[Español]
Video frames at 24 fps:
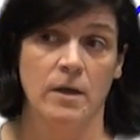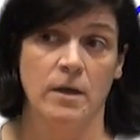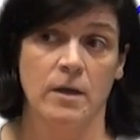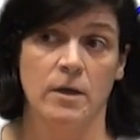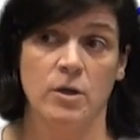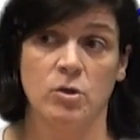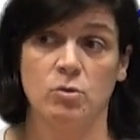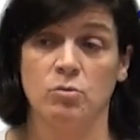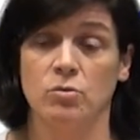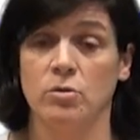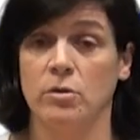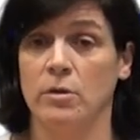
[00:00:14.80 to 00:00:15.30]

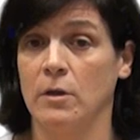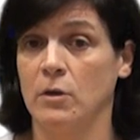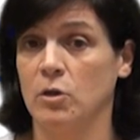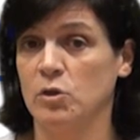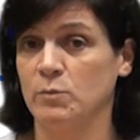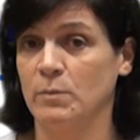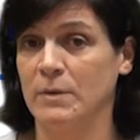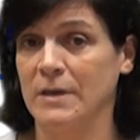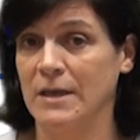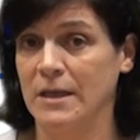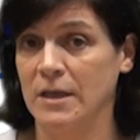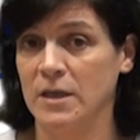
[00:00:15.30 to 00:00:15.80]
que es uno de
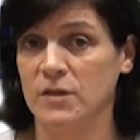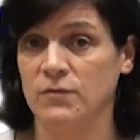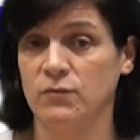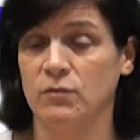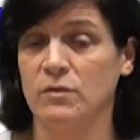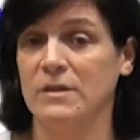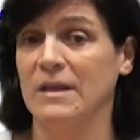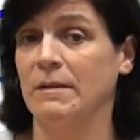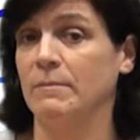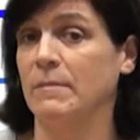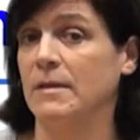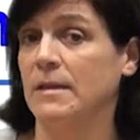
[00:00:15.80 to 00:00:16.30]
los pilares
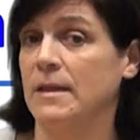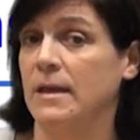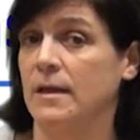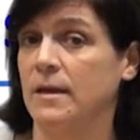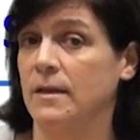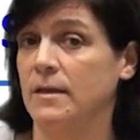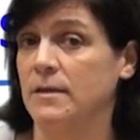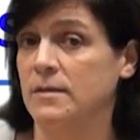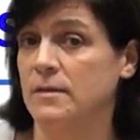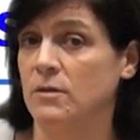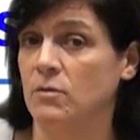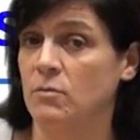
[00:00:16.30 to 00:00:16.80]

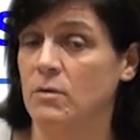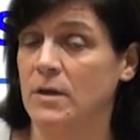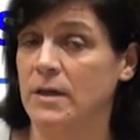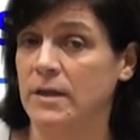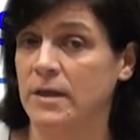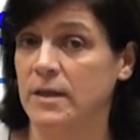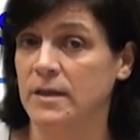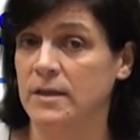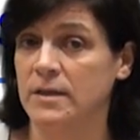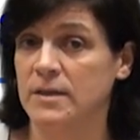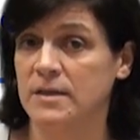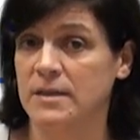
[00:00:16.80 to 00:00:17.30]
fundamentales de
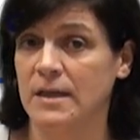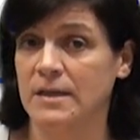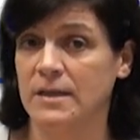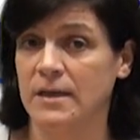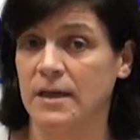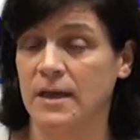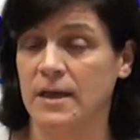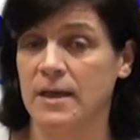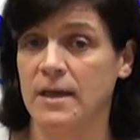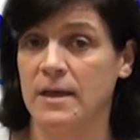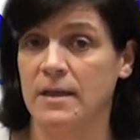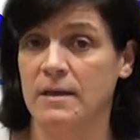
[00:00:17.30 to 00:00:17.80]
cualquier
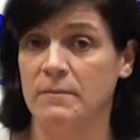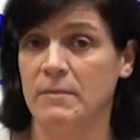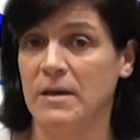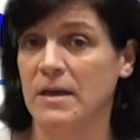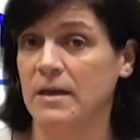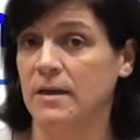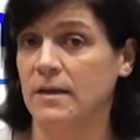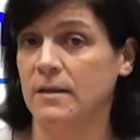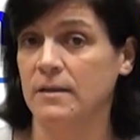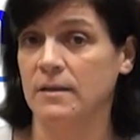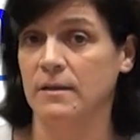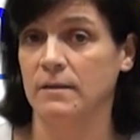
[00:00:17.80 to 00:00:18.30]
estrategia de
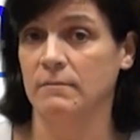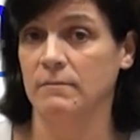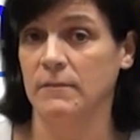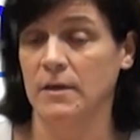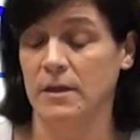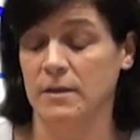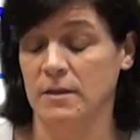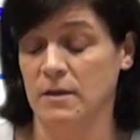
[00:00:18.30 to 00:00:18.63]
marketing.